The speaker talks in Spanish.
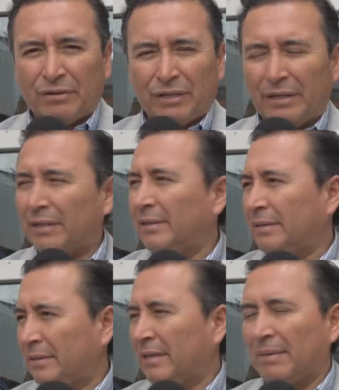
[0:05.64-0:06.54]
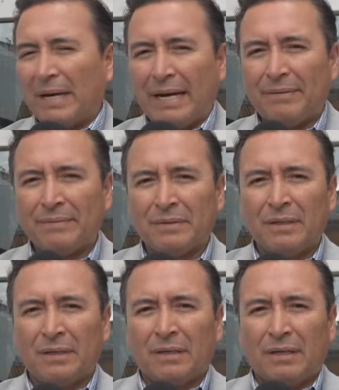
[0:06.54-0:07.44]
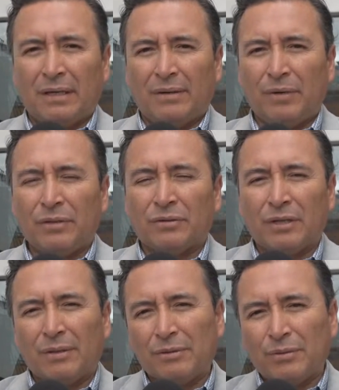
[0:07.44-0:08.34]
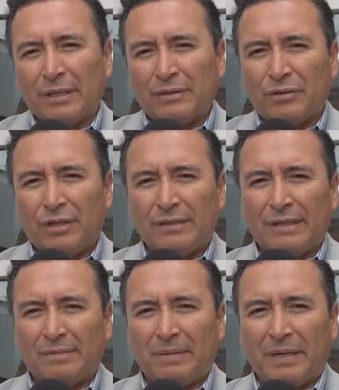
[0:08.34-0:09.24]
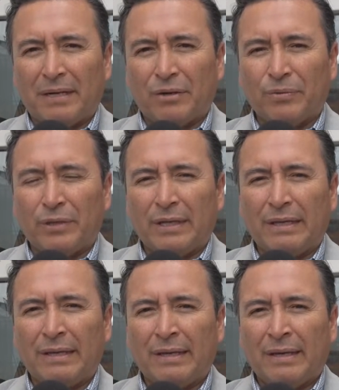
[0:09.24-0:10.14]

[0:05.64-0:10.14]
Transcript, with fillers: con el, eh, del MAGAF y bueno, tenemos buenas noticias para la comunidad.